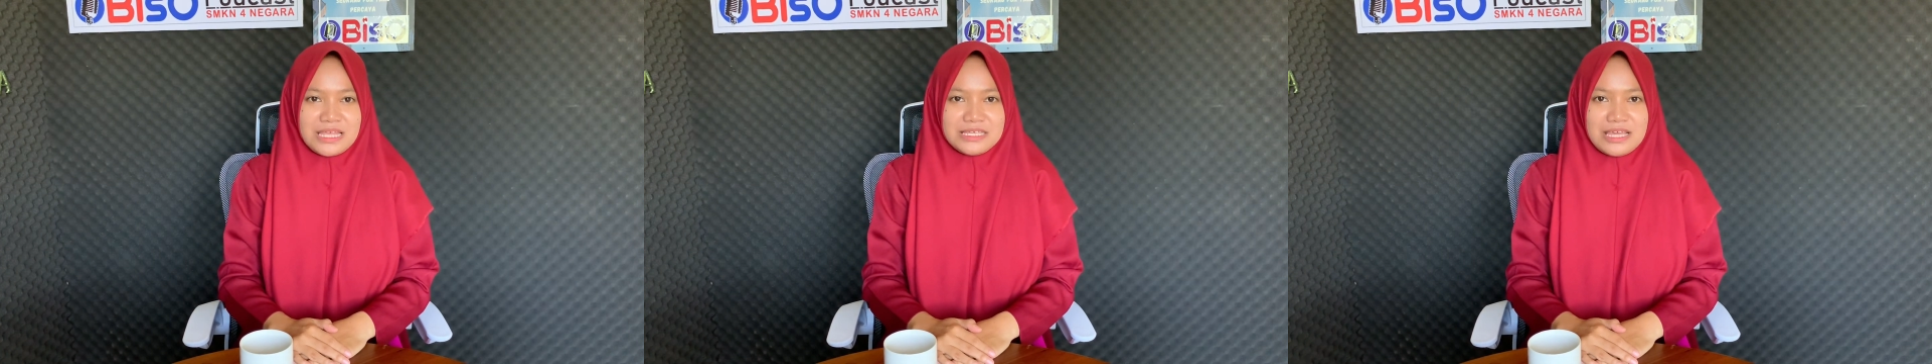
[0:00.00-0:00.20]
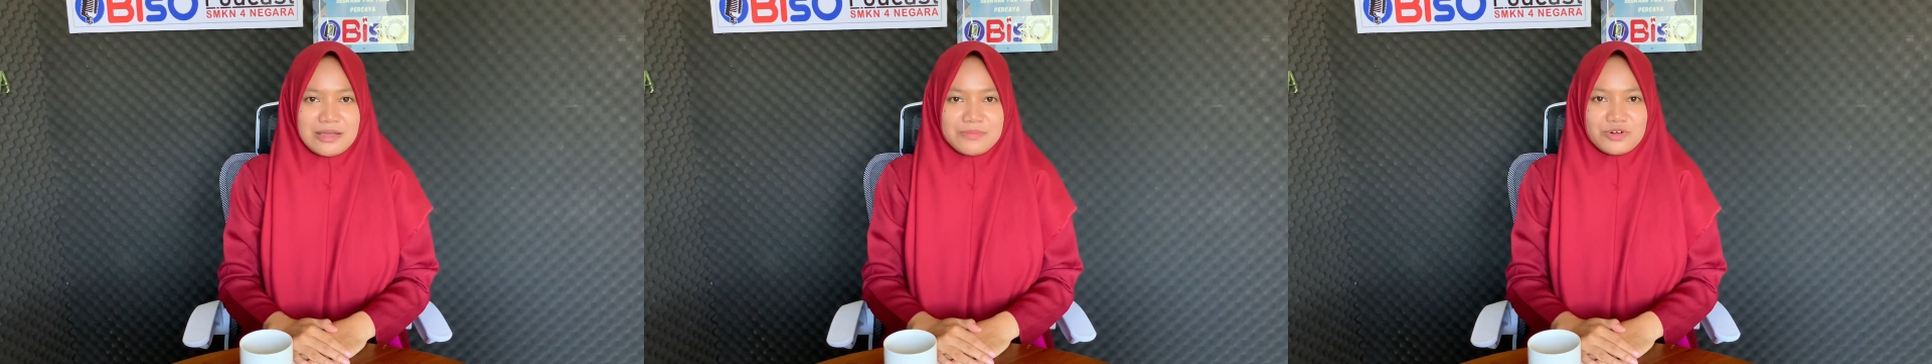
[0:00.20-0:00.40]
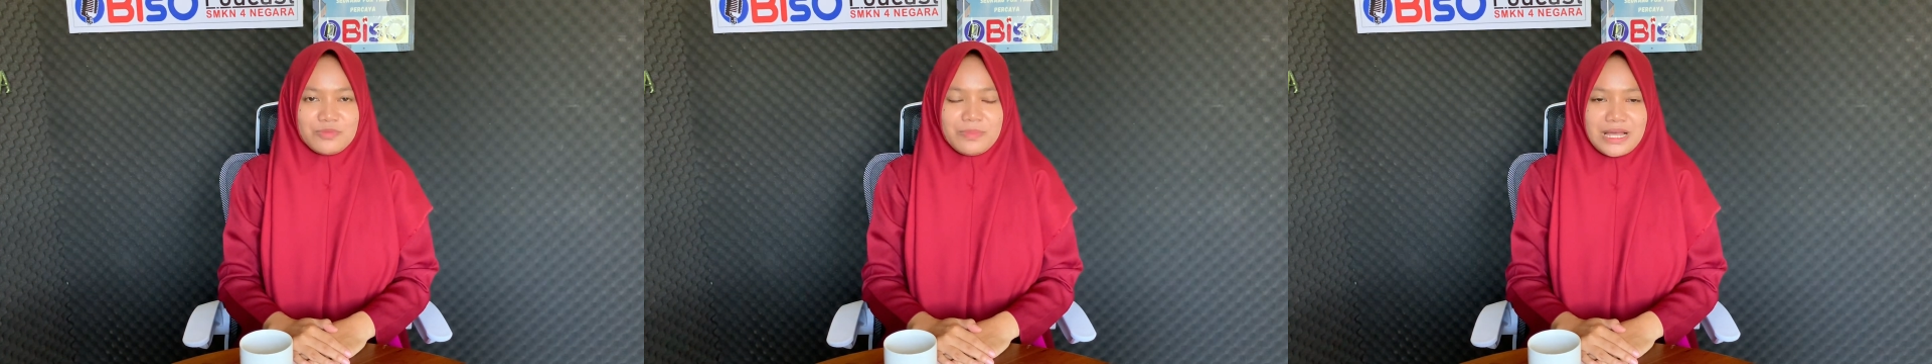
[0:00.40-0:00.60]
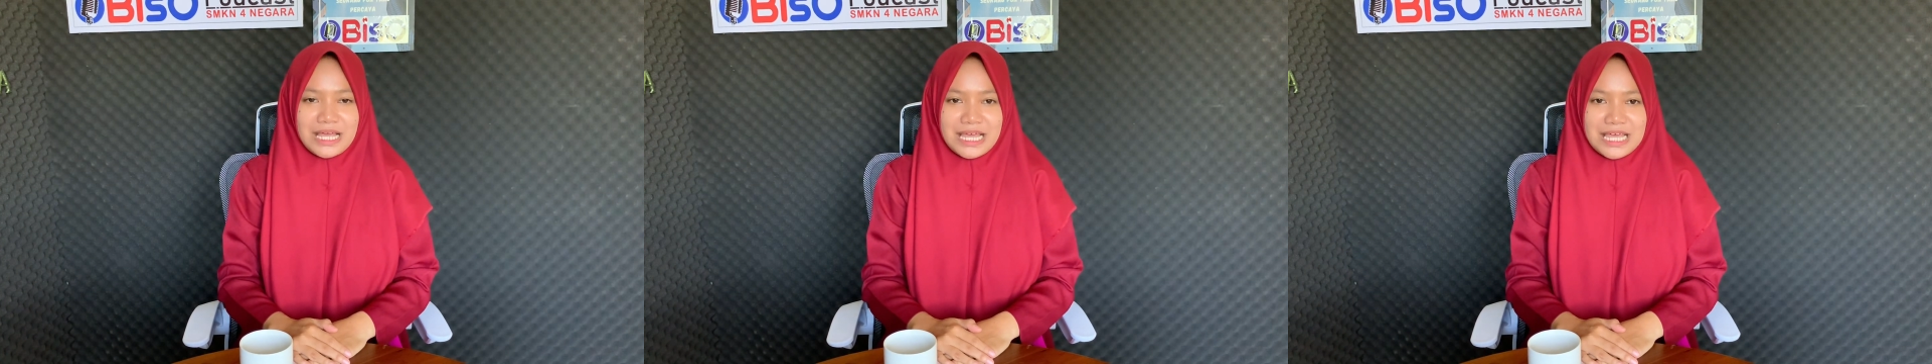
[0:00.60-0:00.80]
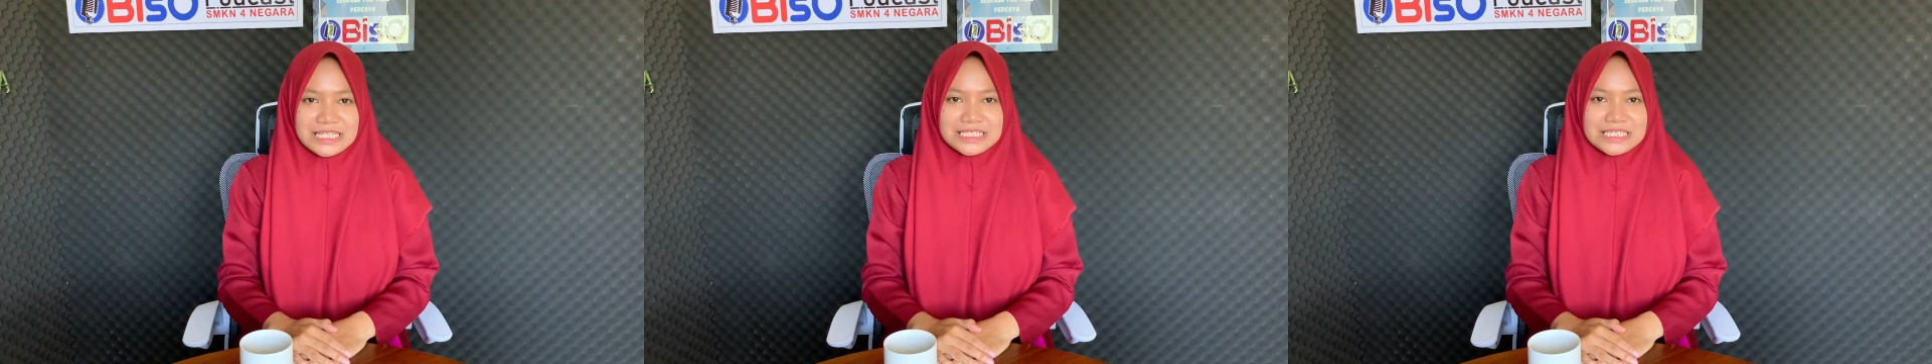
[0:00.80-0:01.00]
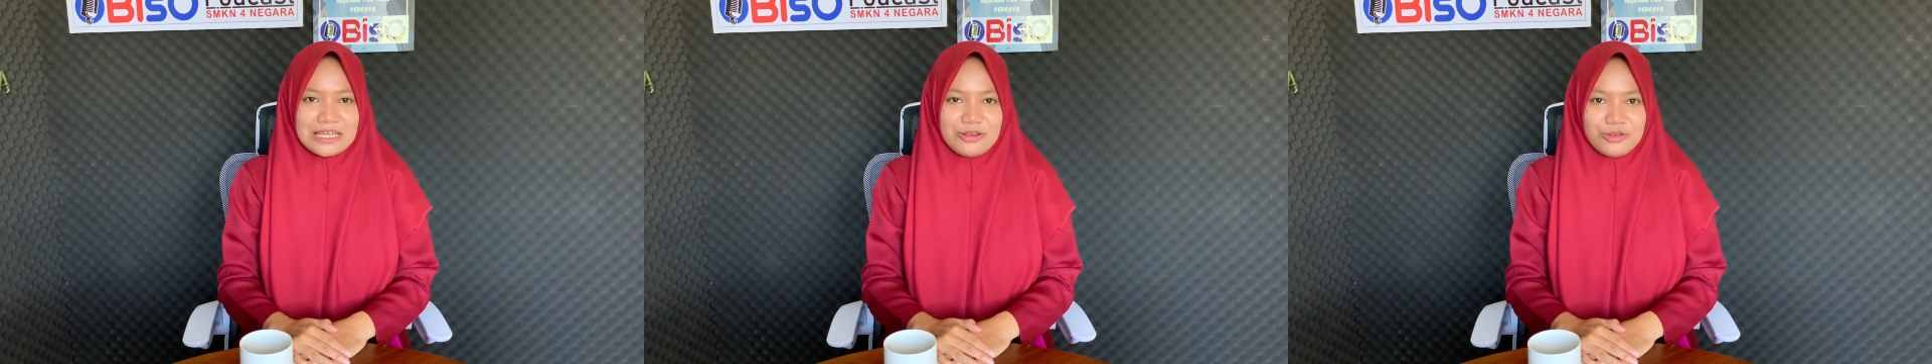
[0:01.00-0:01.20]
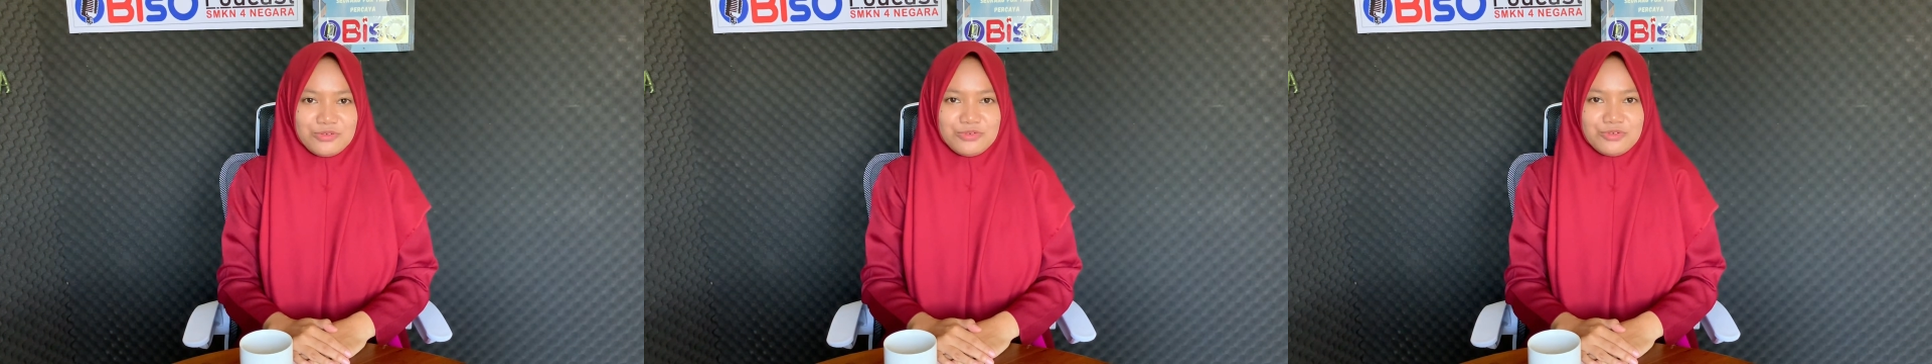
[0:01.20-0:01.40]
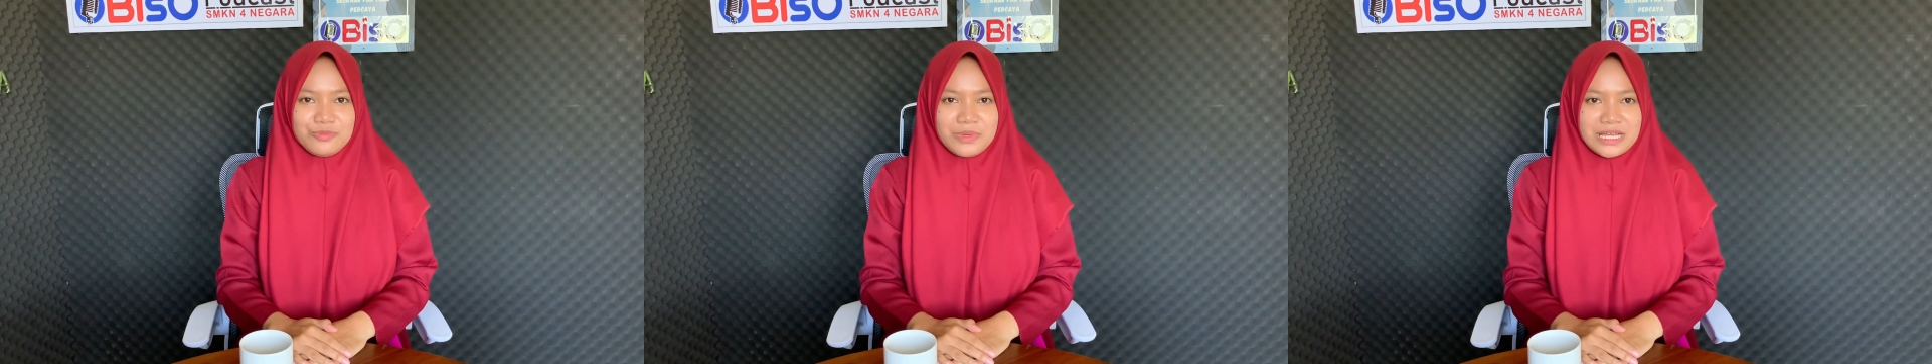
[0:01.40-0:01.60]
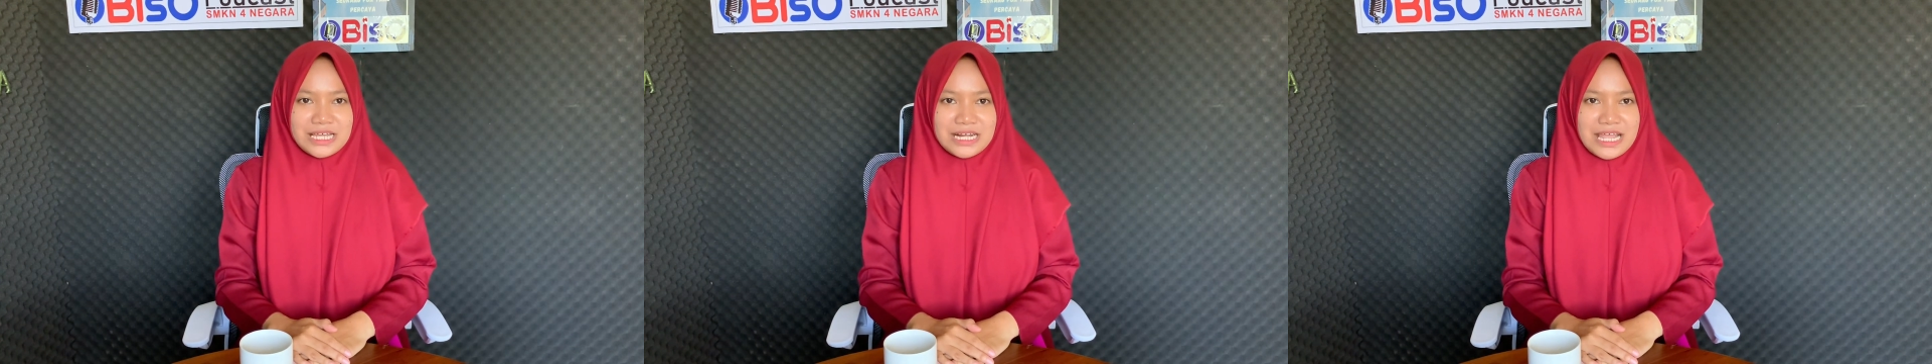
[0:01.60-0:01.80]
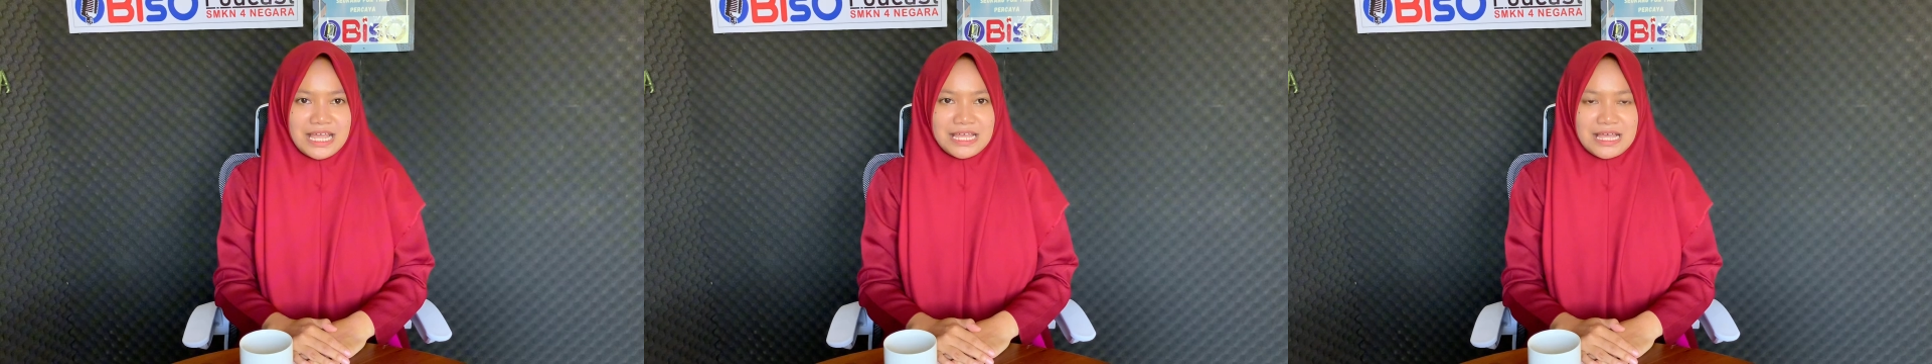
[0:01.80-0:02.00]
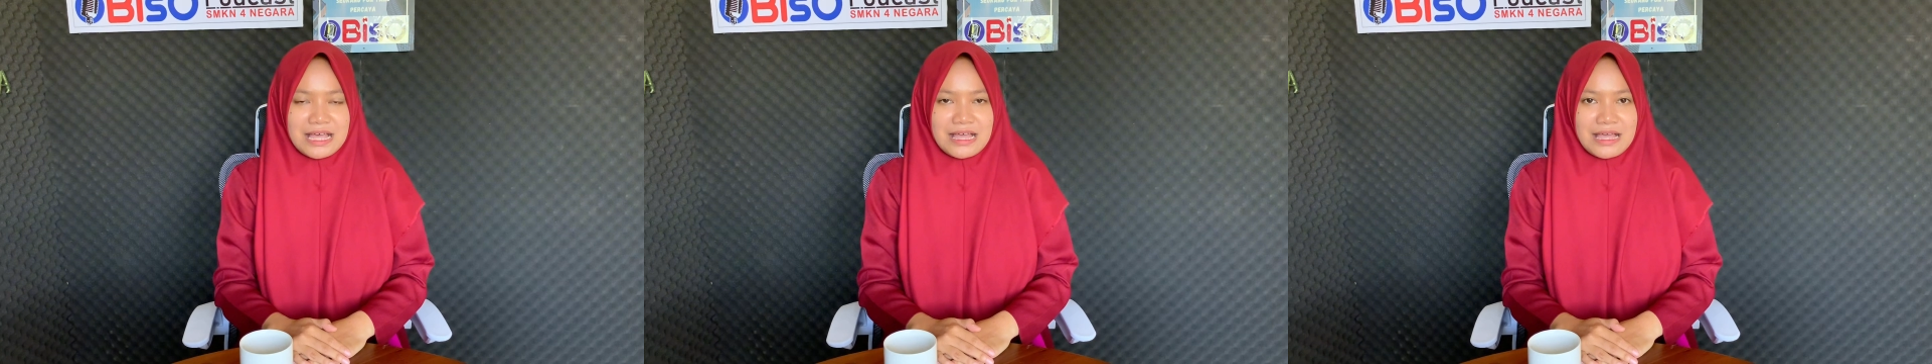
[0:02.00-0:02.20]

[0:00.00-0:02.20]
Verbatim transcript: Yang merupakan calon guru penggerak